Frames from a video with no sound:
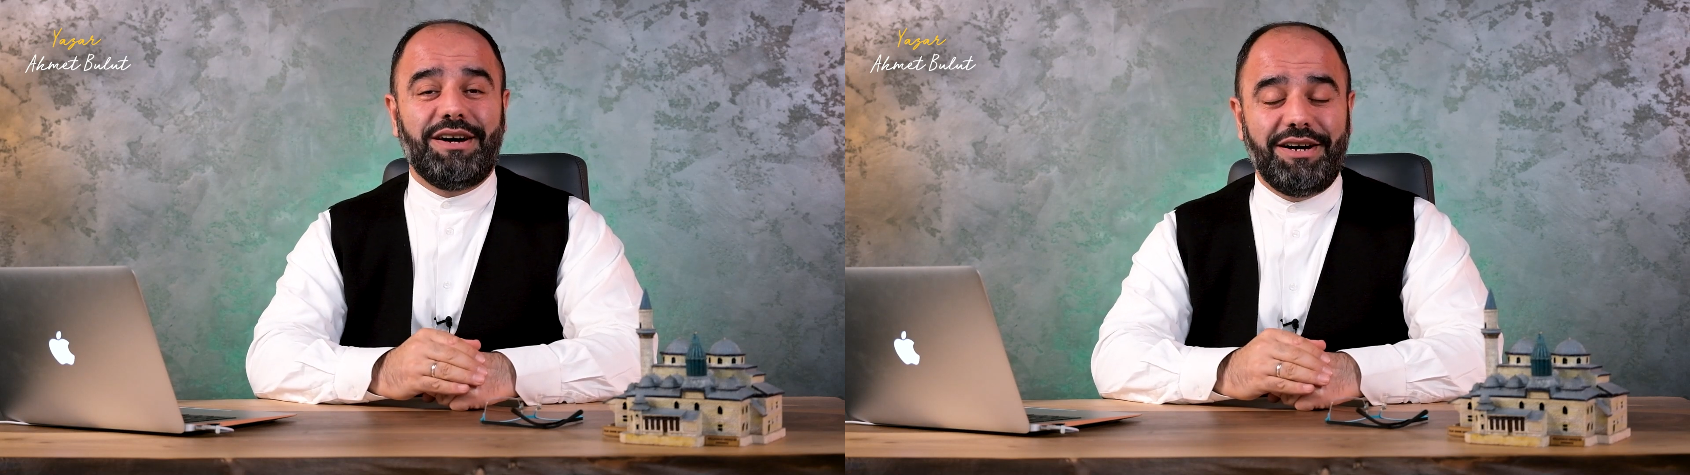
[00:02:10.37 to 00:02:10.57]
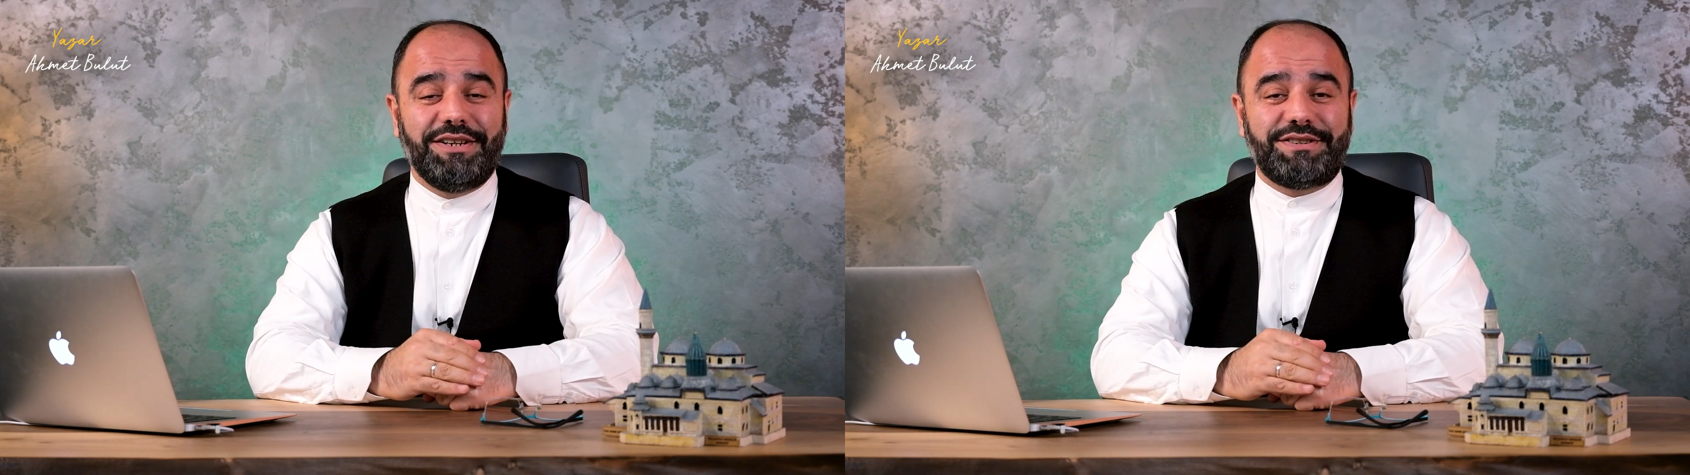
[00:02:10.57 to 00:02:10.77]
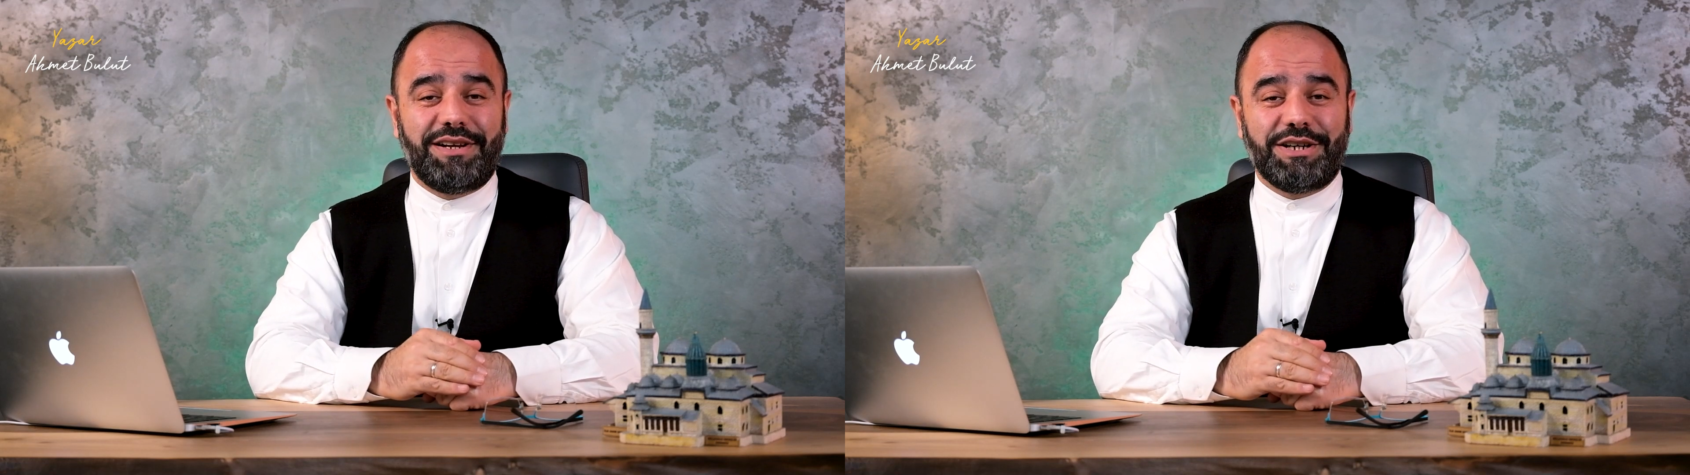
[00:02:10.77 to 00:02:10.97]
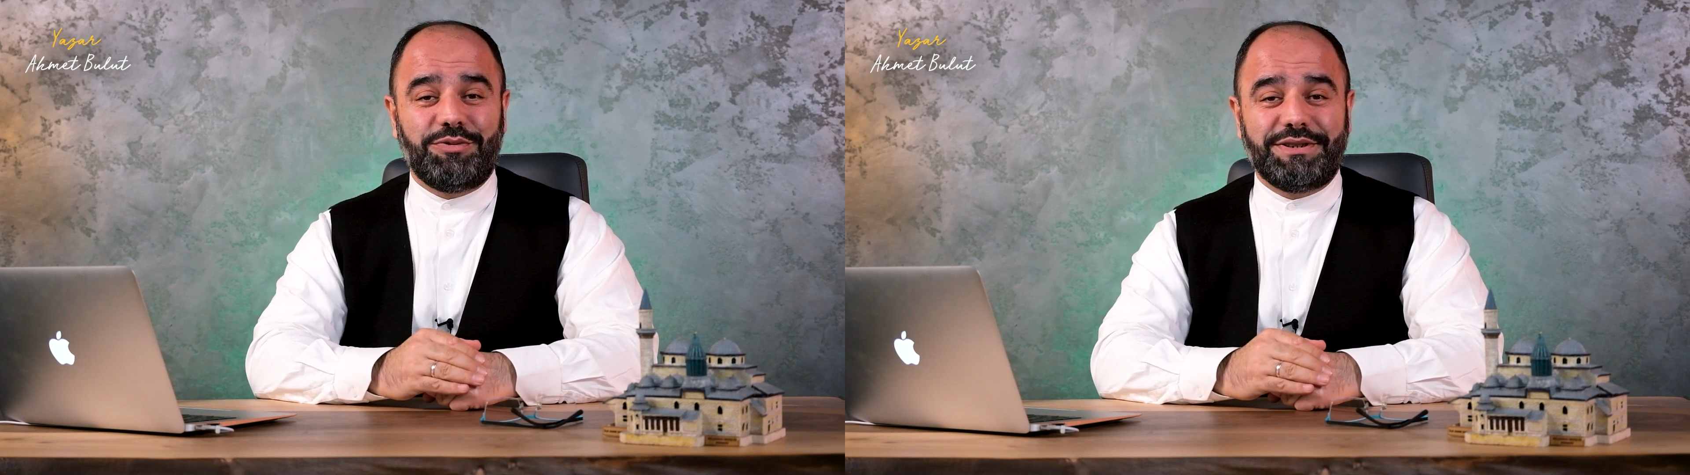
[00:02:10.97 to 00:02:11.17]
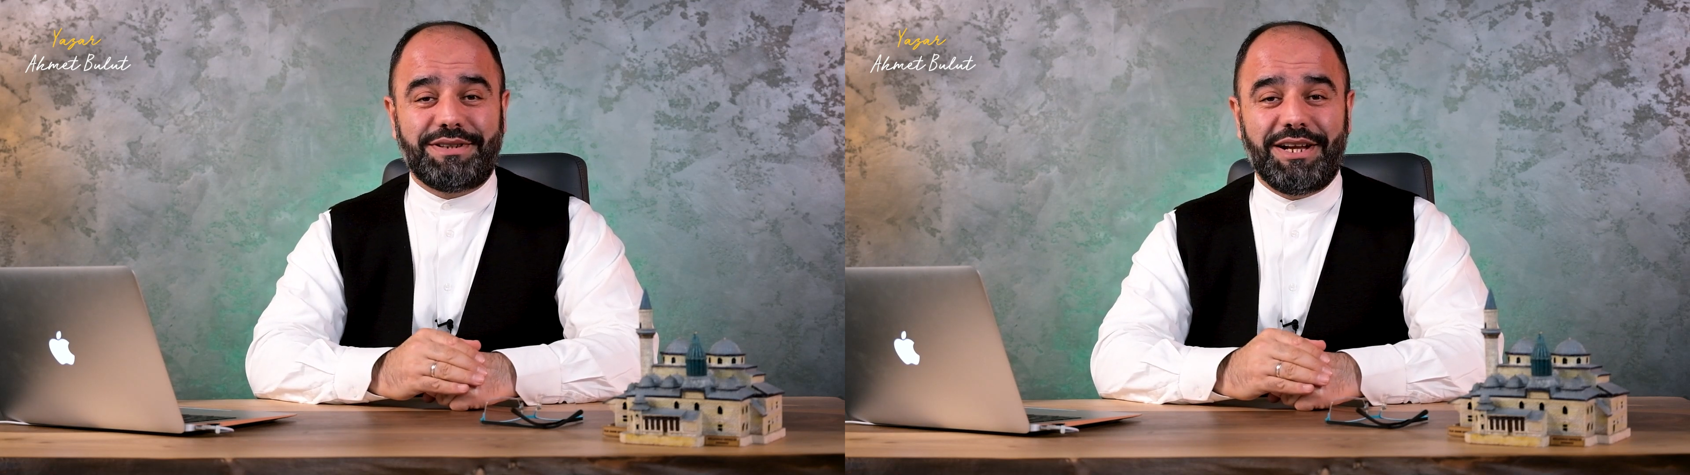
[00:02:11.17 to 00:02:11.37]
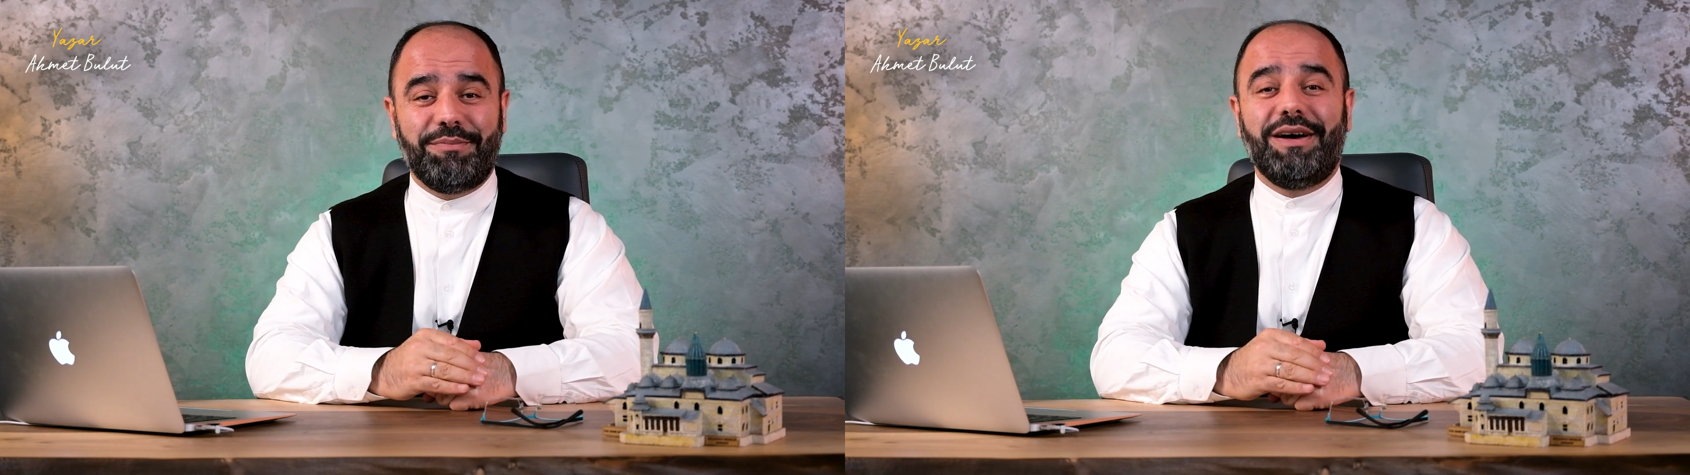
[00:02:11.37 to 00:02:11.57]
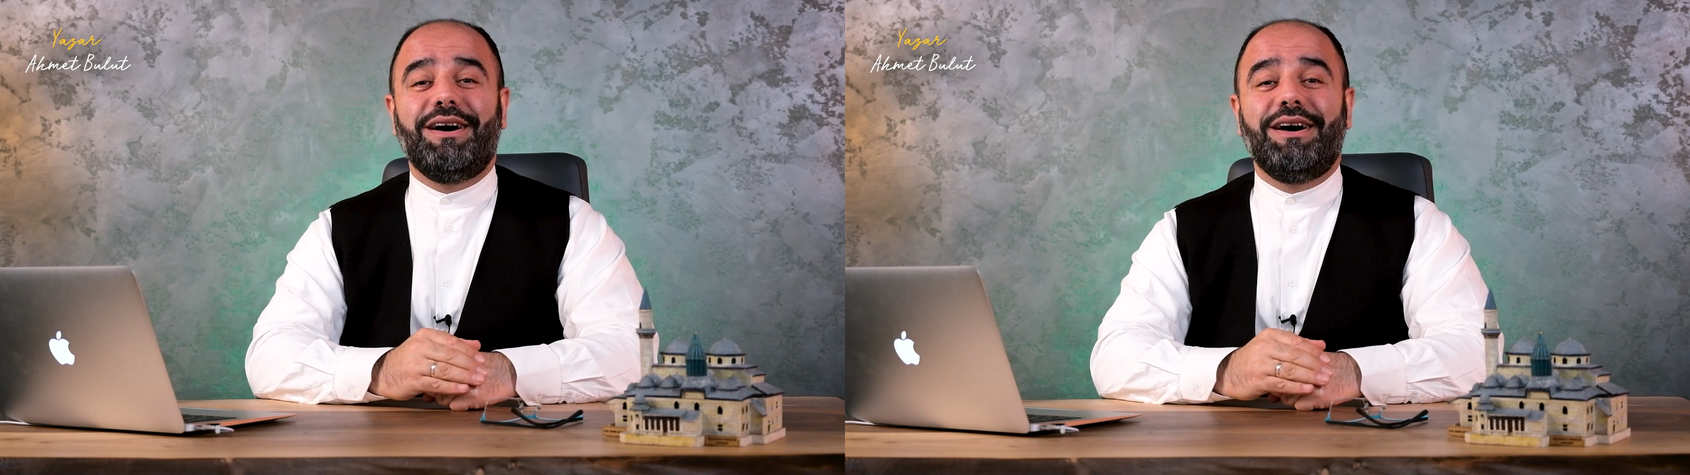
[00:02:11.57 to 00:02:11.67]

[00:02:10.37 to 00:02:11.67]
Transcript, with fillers: aleyhissalatü vesselam.